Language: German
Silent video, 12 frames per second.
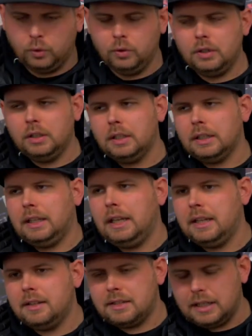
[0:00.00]
ohne
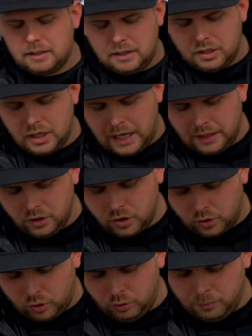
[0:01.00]
gegensätzliche
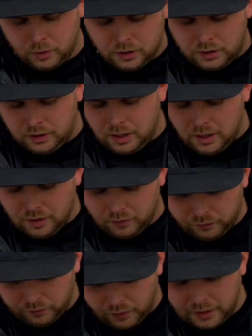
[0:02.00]
Anströmungen
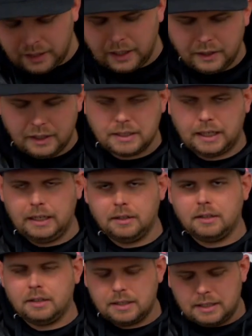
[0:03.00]
voneinander
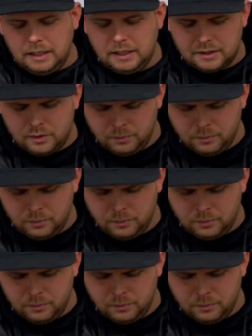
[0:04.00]
trennt. Das klingt jetzt